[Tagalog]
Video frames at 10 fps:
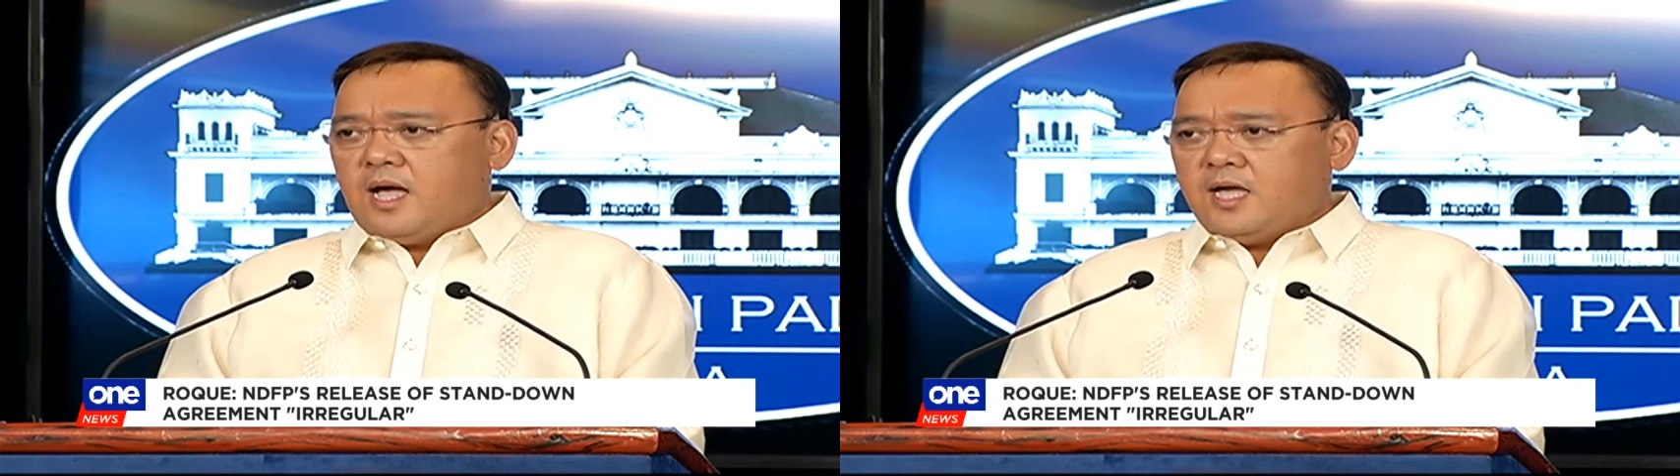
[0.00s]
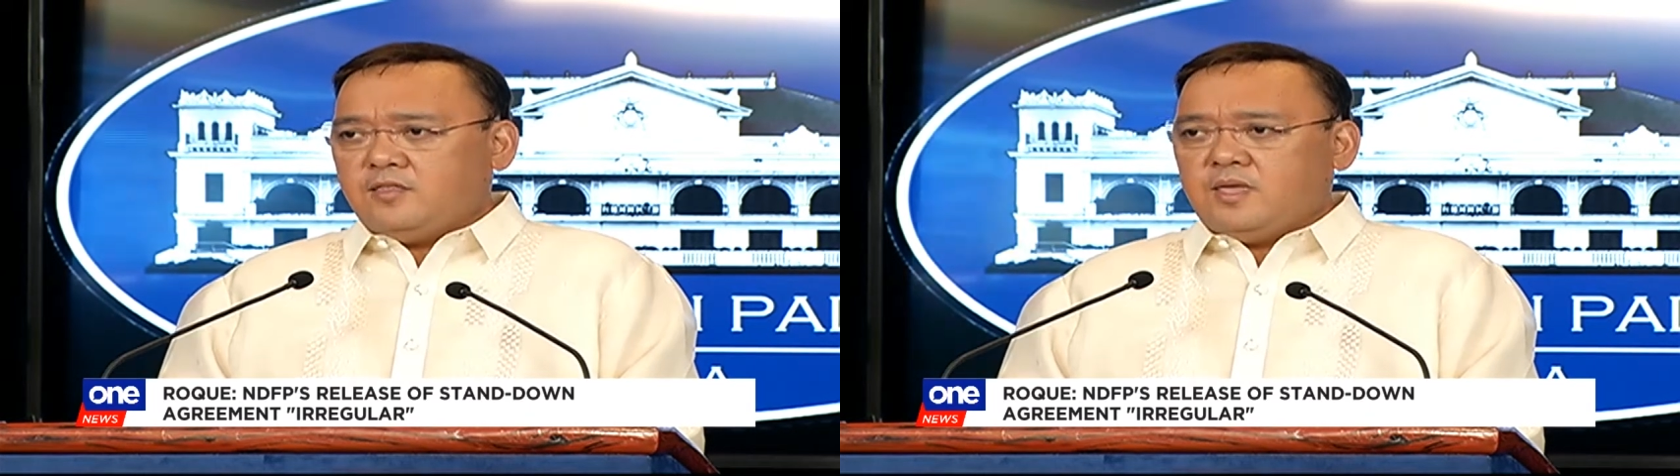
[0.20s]

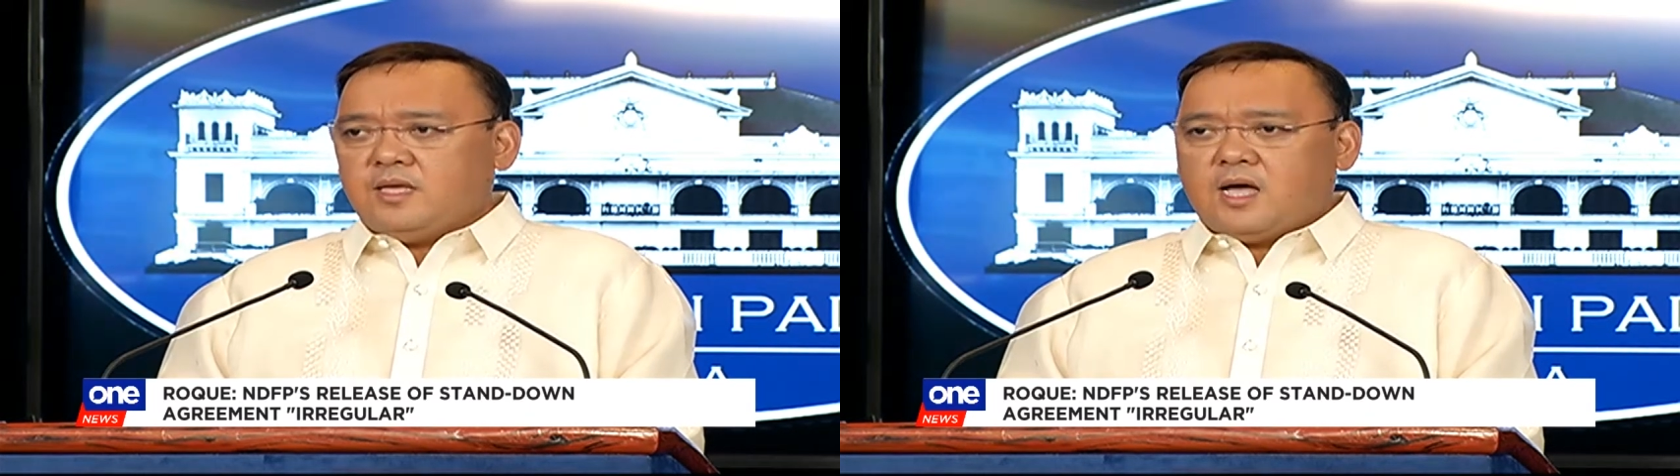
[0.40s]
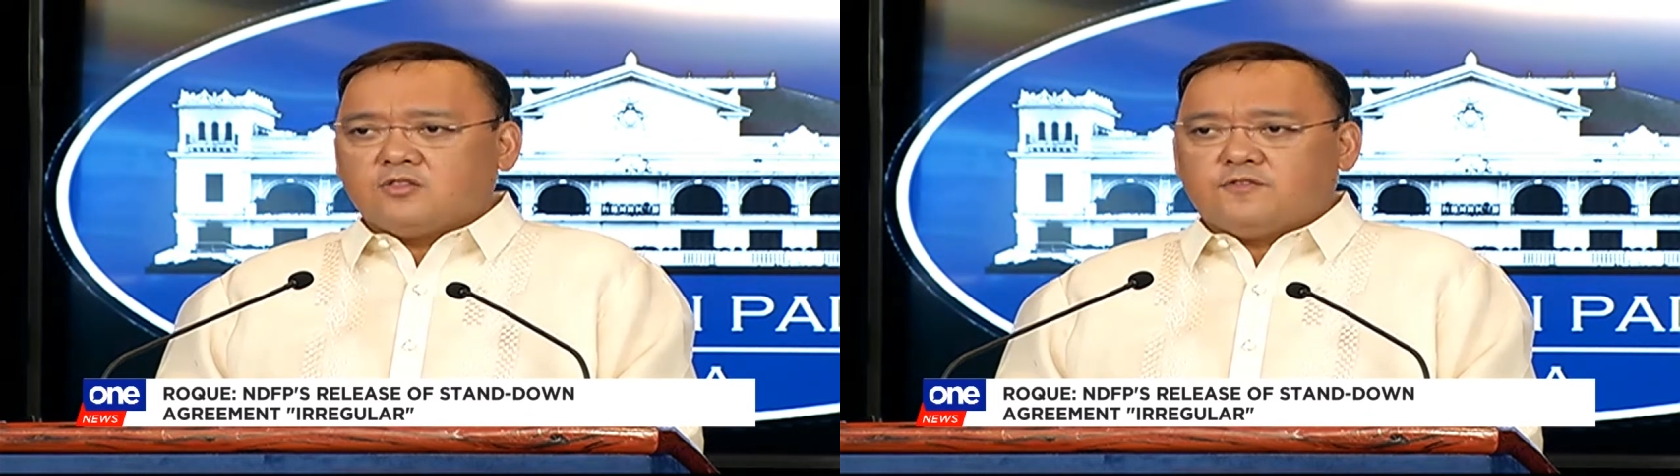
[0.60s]
I
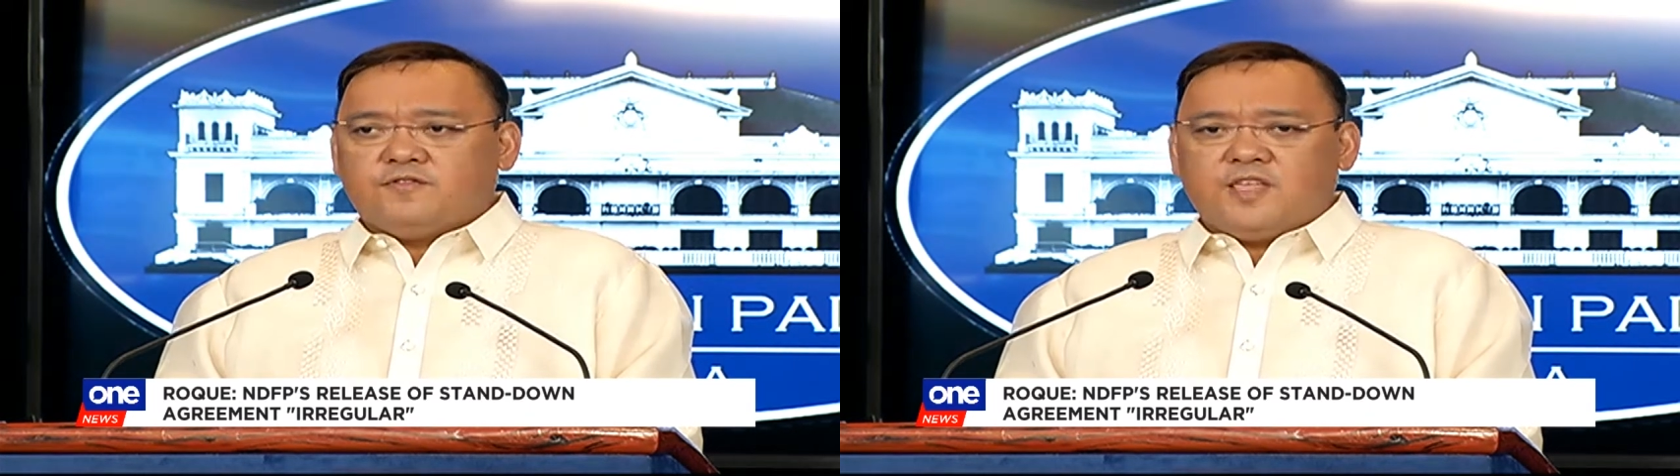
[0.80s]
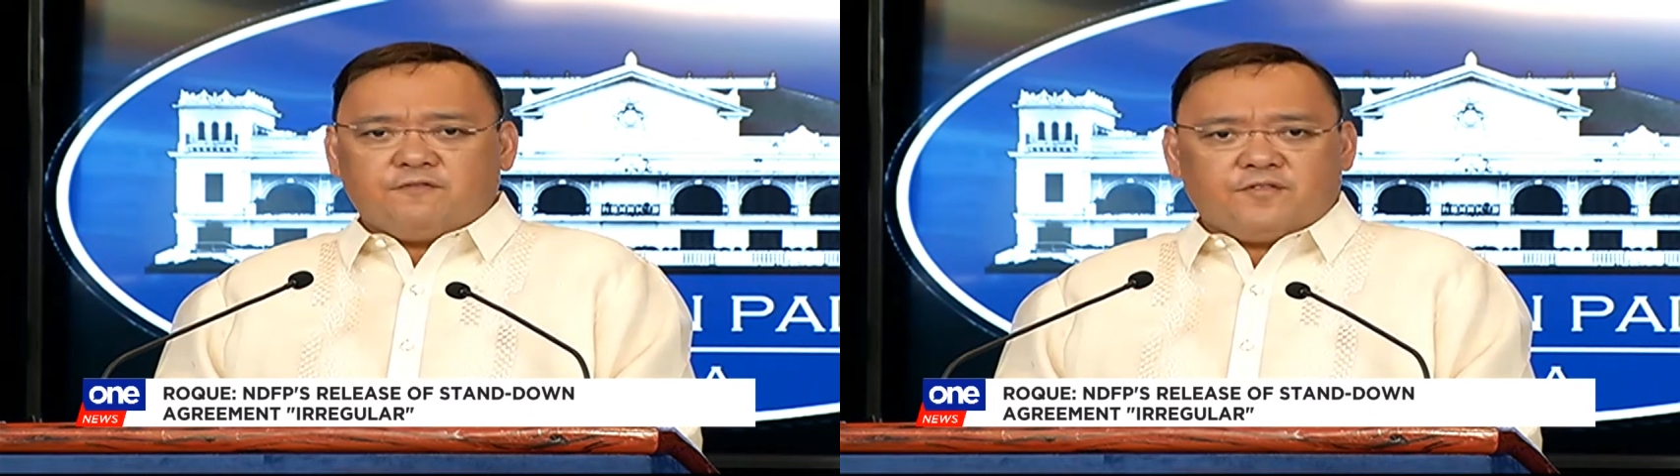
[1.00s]
think out
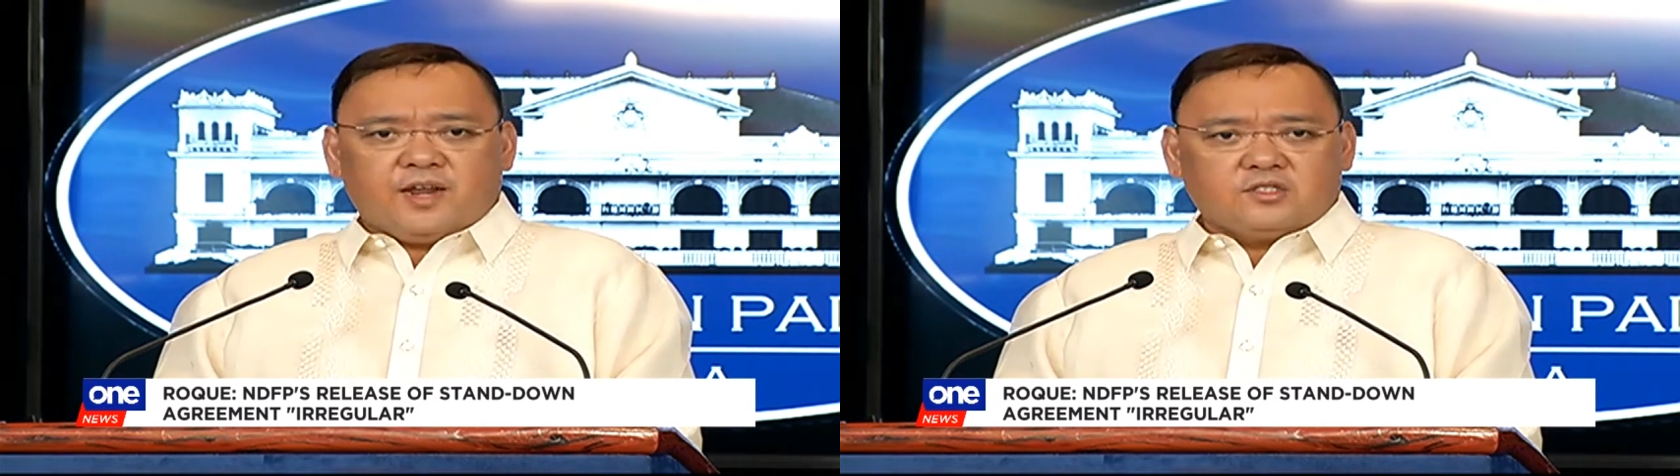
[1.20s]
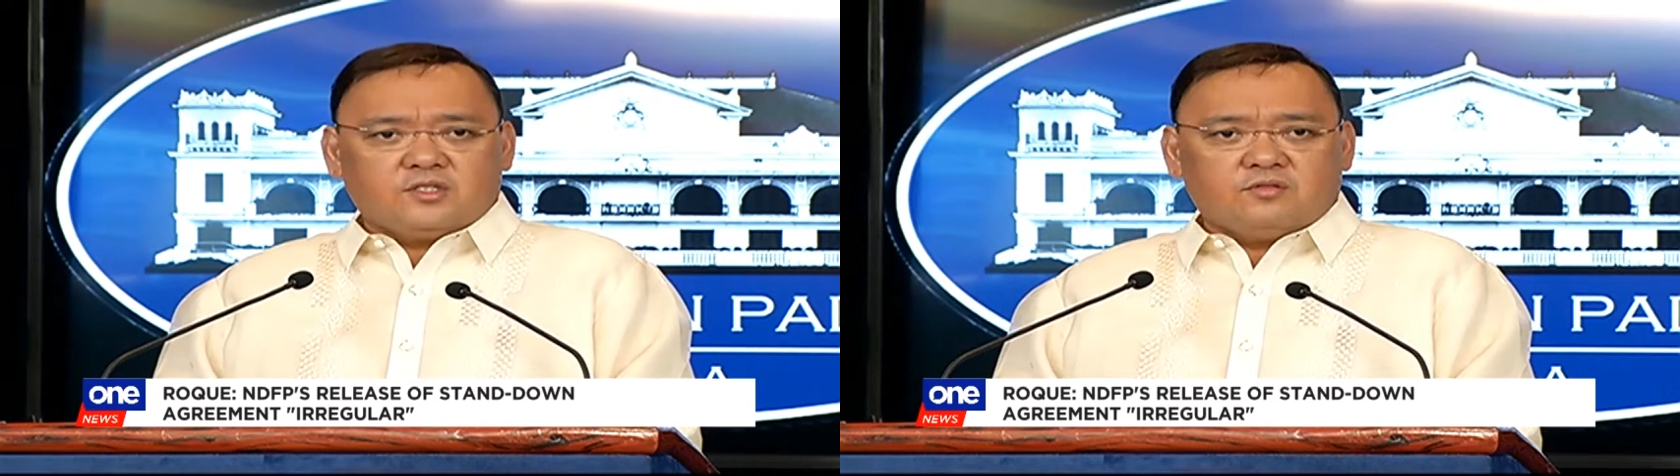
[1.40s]
of
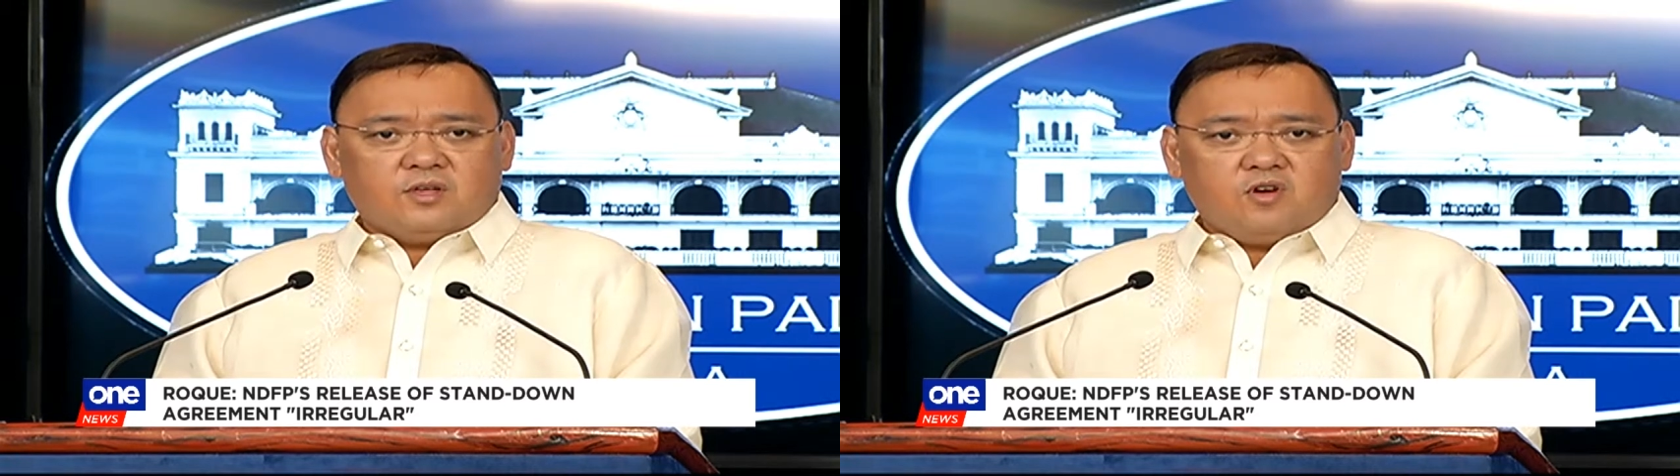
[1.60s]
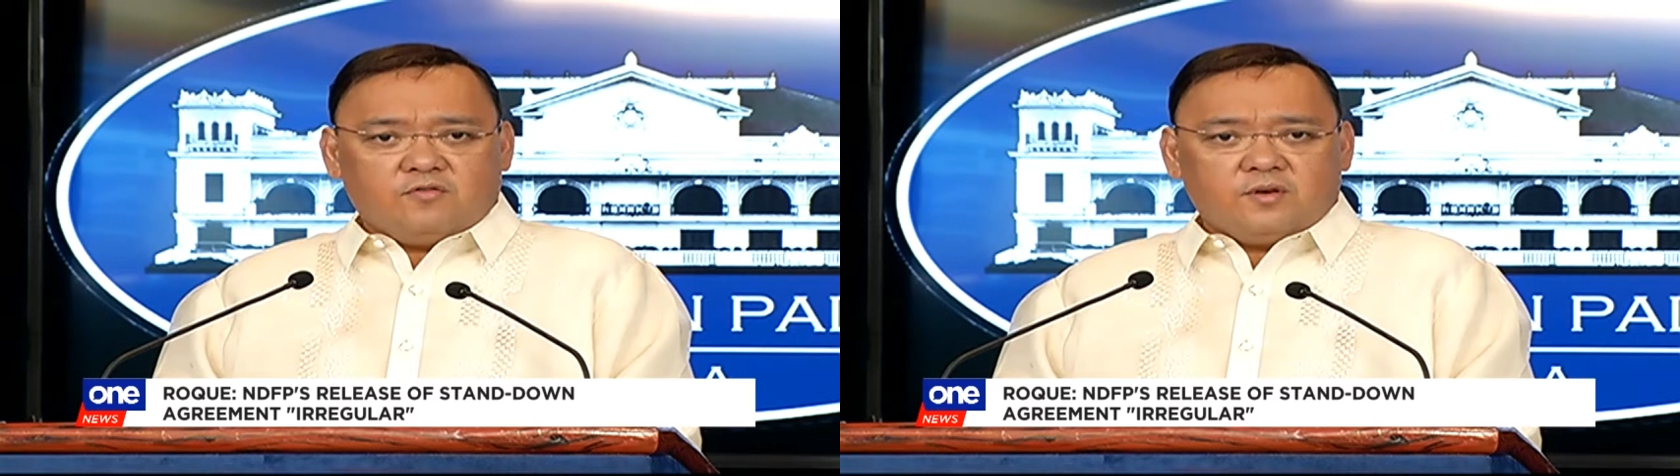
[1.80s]
deference to
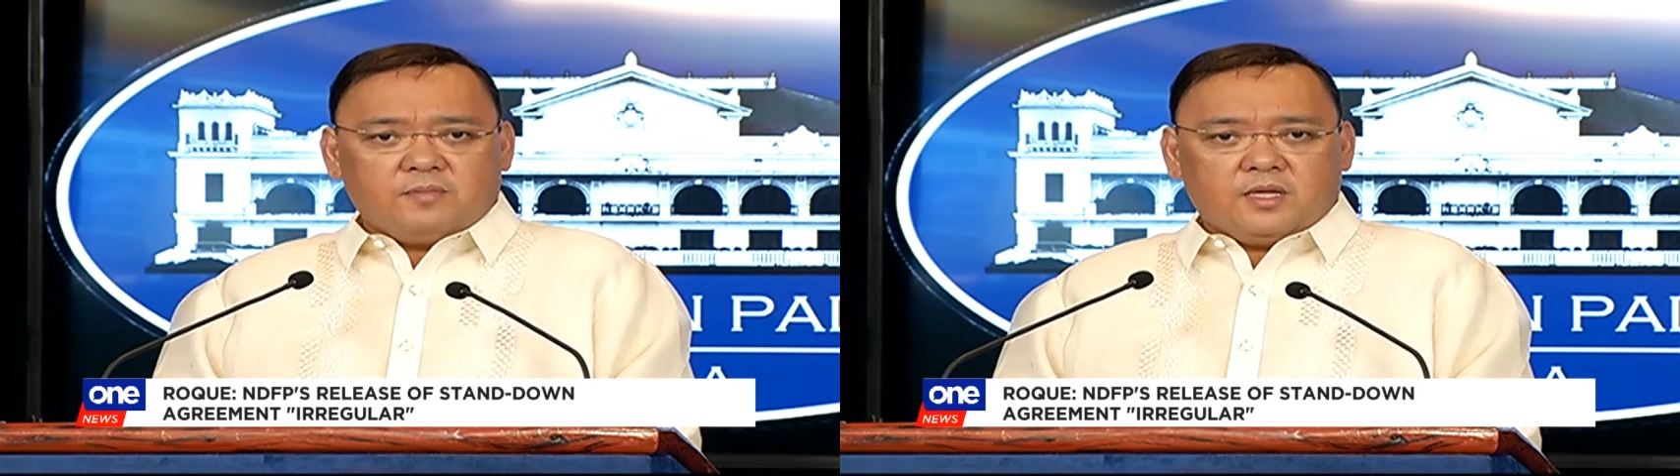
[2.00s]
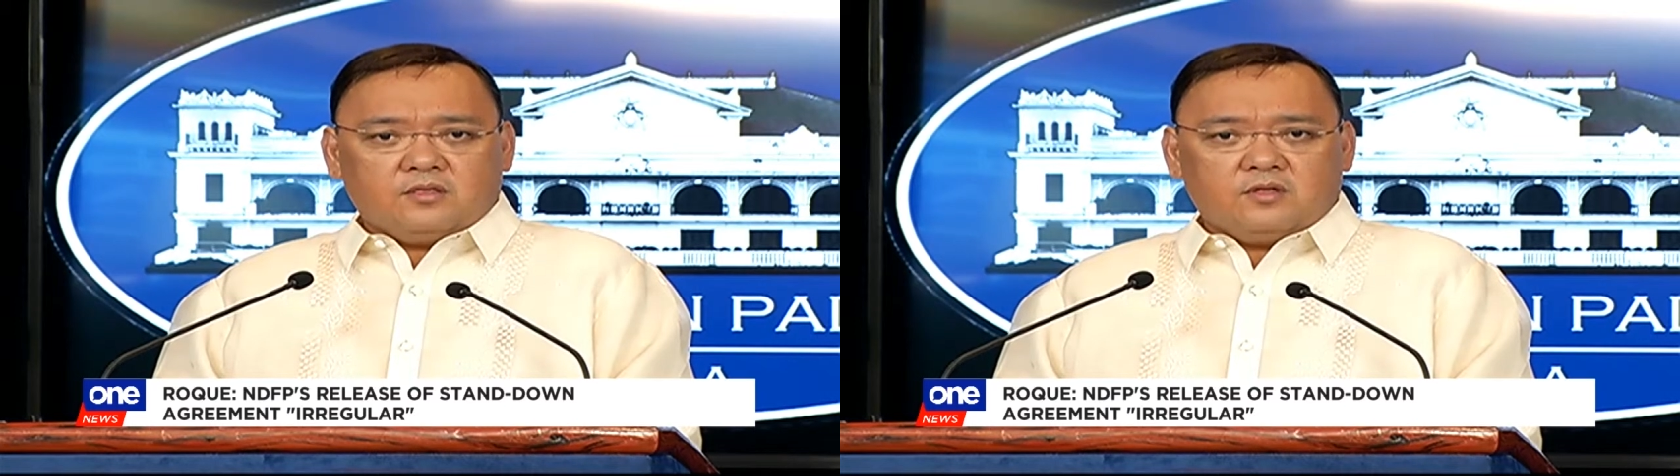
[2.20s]
the government,